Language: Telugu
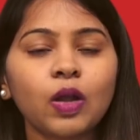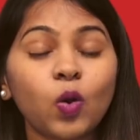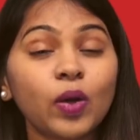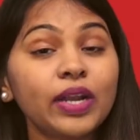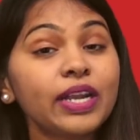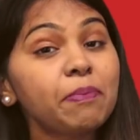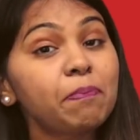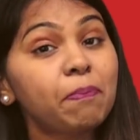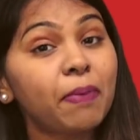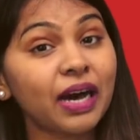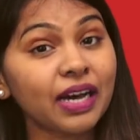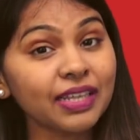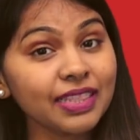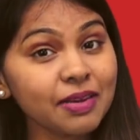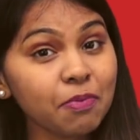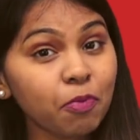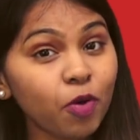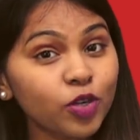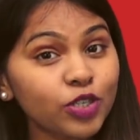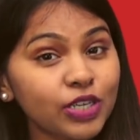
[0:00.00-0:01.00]
కొన్ని పాత
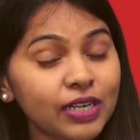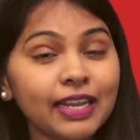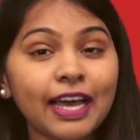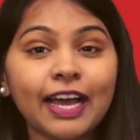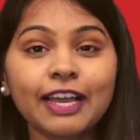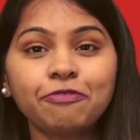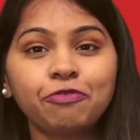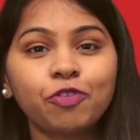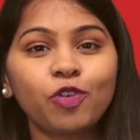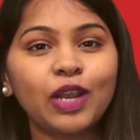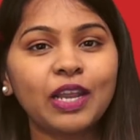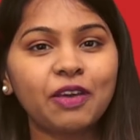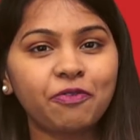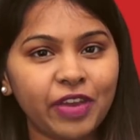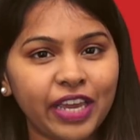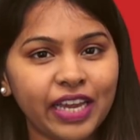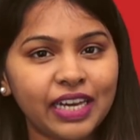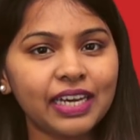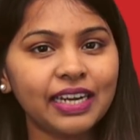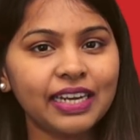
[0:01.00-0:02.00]
మోడల్ ఐఫోన్ల
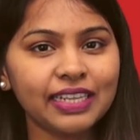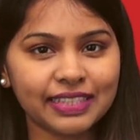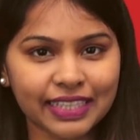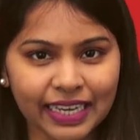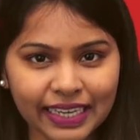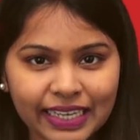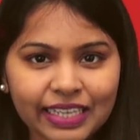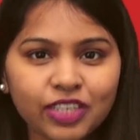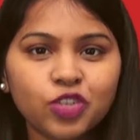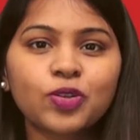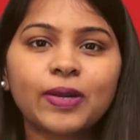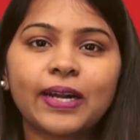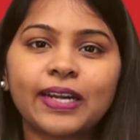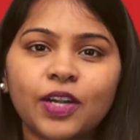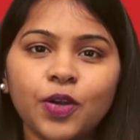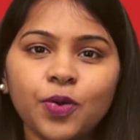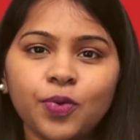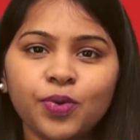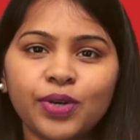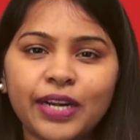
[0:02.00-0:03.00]
వేగాన్ని
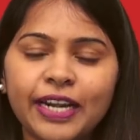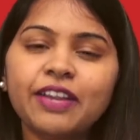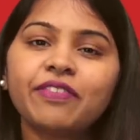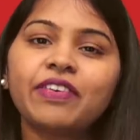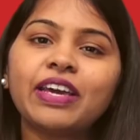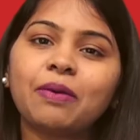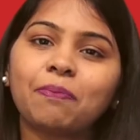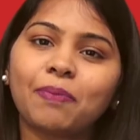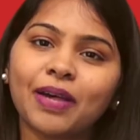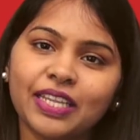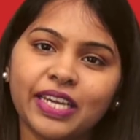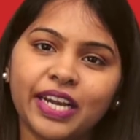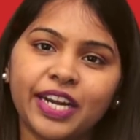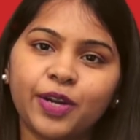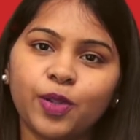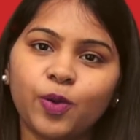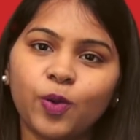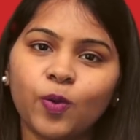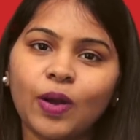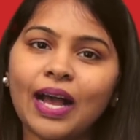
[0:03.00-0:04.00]
తగ్గించినట్లు రెండు వేల
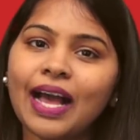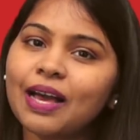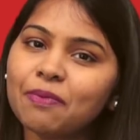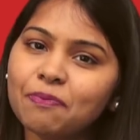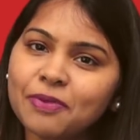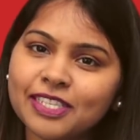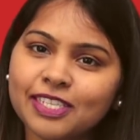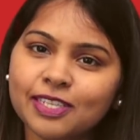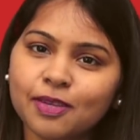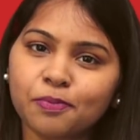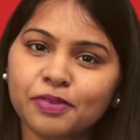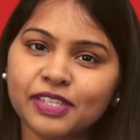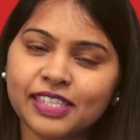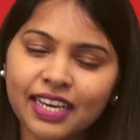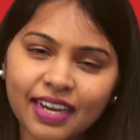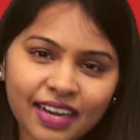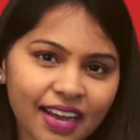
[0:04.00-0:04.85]
పదిహేడులో యాపిల్ సంస్థ